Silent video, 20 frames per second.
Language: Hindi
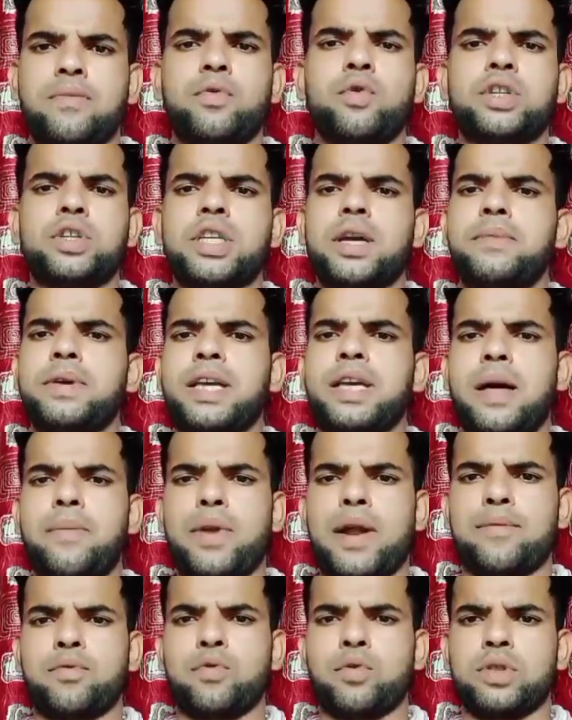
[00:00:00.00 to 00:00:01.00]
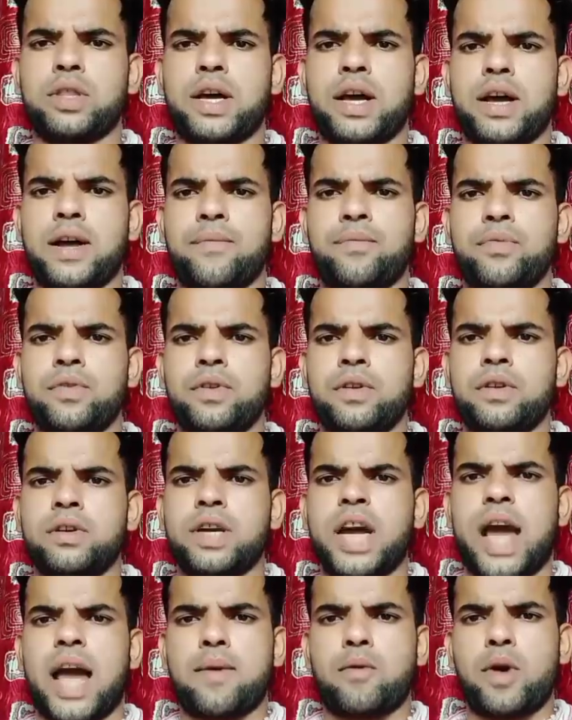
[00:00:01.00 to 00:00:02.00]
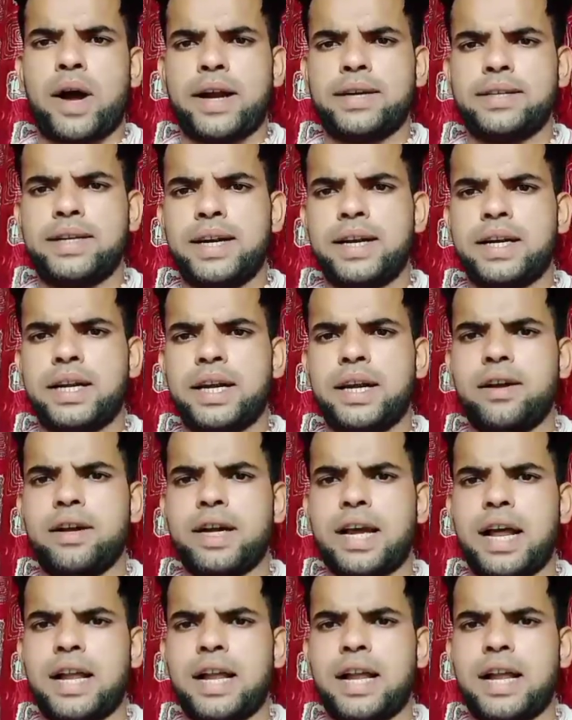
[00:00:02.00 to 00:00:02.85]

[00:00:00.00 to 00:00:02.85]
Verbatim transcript: फूड से हमें क्या प्राप्त होता है कार्बोहाइड्रेट है